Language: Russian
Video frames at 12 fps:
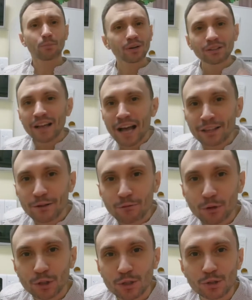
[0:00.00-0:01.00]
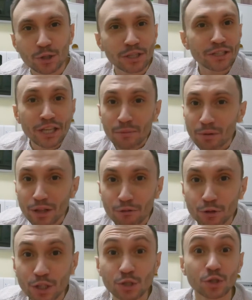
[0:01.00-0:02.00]
Была там фотозона, не было
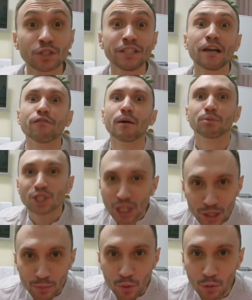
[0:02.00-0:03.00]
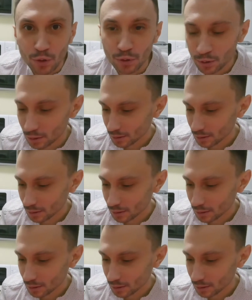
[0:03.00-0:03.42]
фотозоны, я вообще не помню.